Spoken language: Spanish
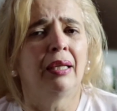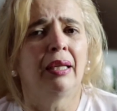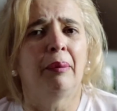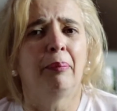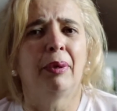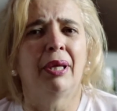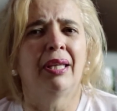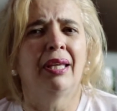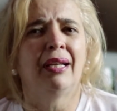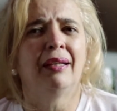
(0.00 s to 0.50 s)

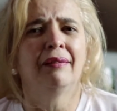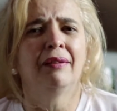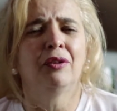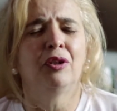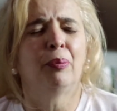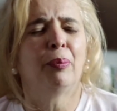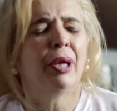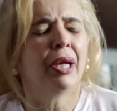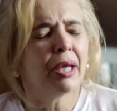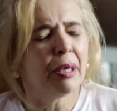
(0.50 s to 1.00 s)
le pedí al
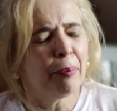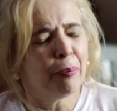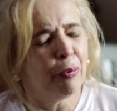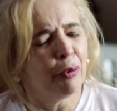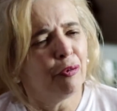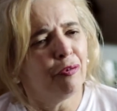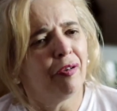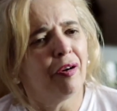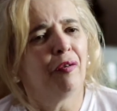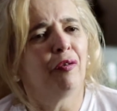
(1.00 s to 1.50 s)
Señor para que
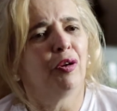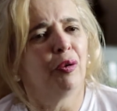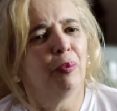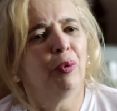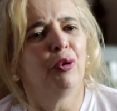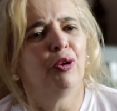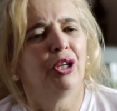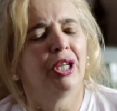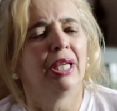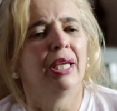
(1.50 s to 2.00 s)
por favor
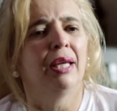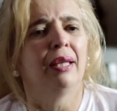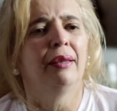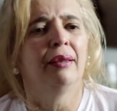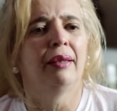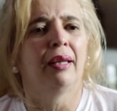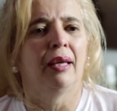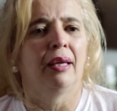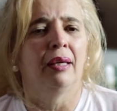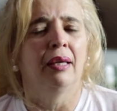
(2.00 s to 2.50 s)
me
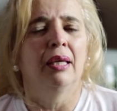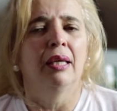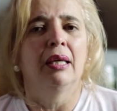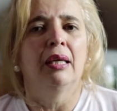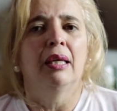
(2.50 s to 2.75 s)
oriente.